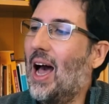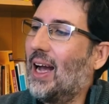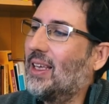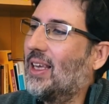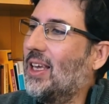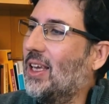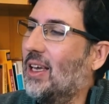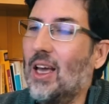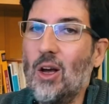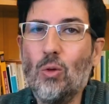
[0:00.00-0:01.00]

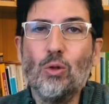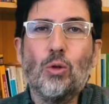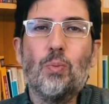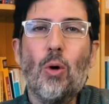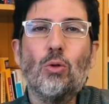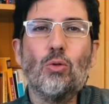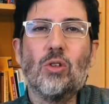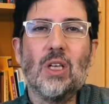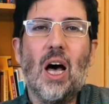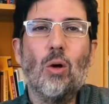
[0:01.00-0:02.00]
aqui os
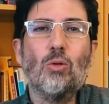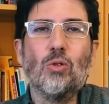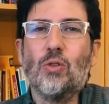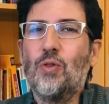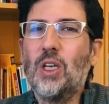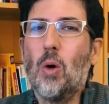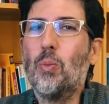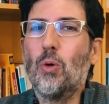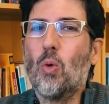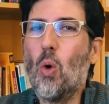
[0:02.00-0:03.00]
pontos altos ficam
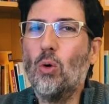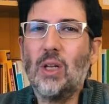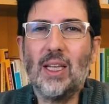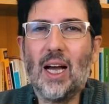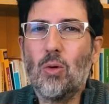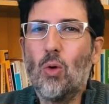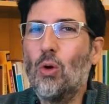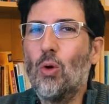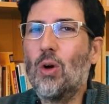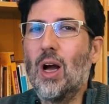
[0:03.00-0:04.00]
por conta da
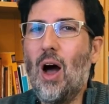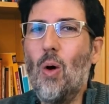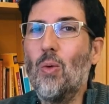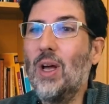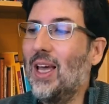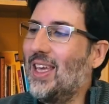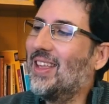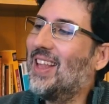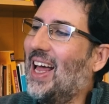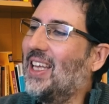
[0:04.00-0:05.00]
cor local
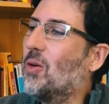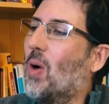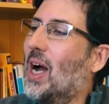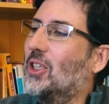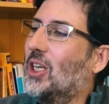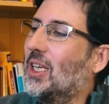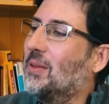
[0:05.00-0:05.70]
e da linguagem.